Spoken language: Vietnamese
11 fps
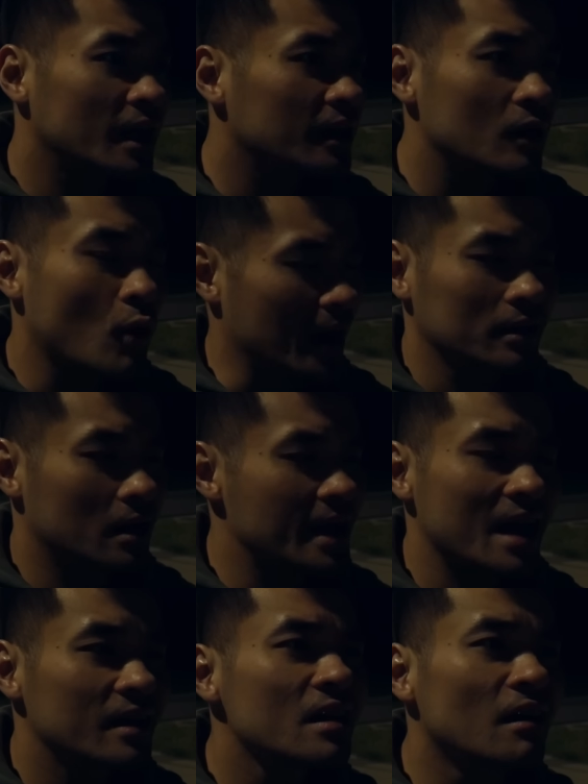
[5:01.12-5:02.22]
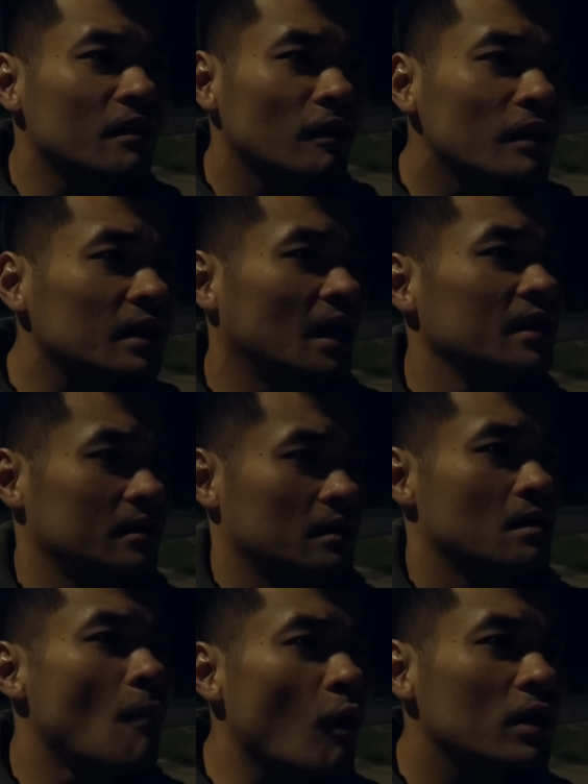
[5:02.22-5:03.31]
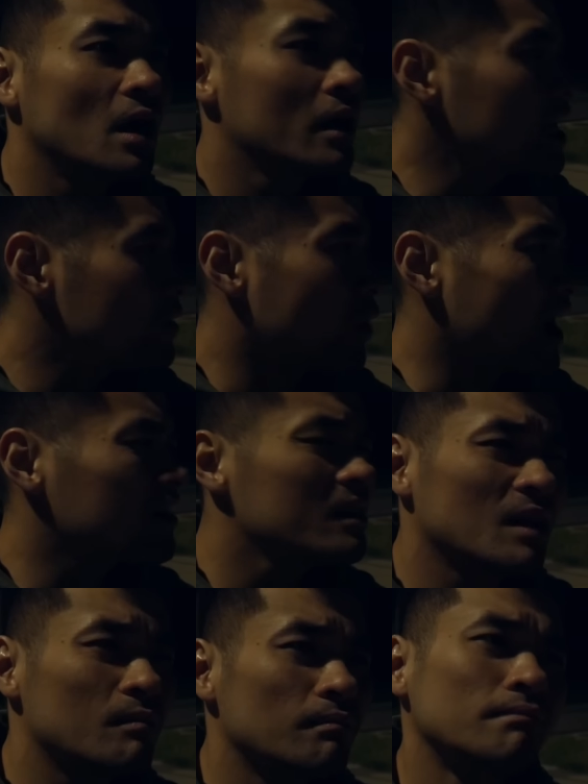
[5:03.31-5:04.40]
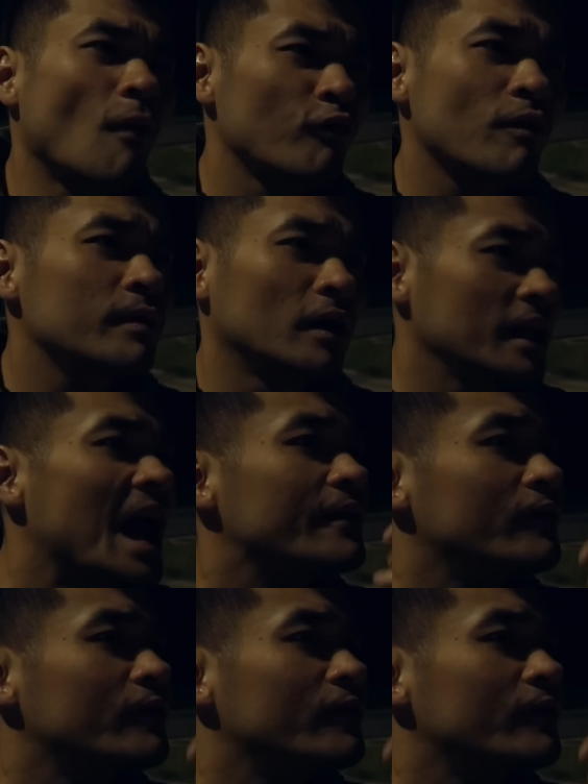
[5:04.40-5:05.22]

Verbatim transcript: cái khoảng thời gian giết người nó rất là ít. Một người chắc khoảng 1 phút rưỡi đến 2